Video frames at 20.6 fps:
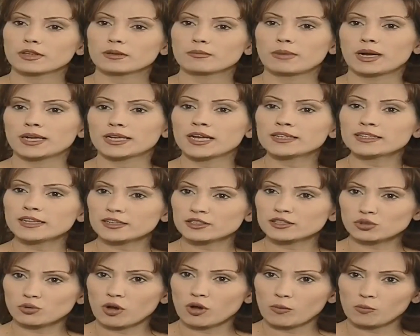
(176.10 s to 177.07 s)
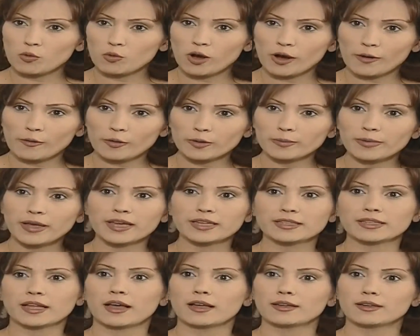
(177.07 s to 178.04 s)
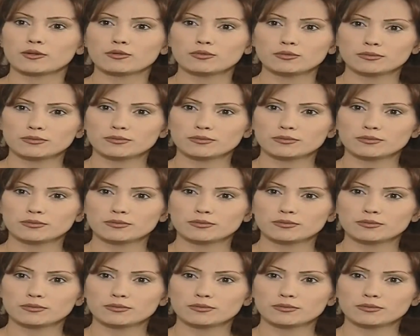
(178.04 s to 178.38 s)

معناتها رجعوا أبوها وأمها يتخانقوا